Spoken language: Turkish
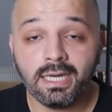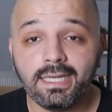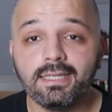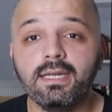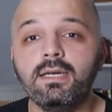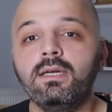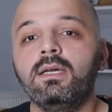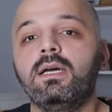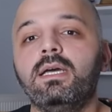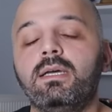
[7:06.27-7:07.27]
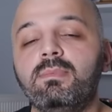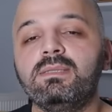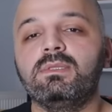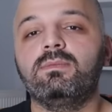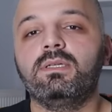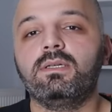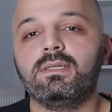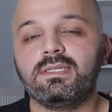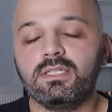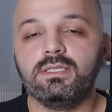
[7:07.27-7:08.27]
Ya da e, bizim gibi
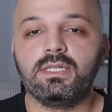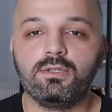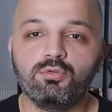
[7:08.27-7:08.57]
şahıs şirket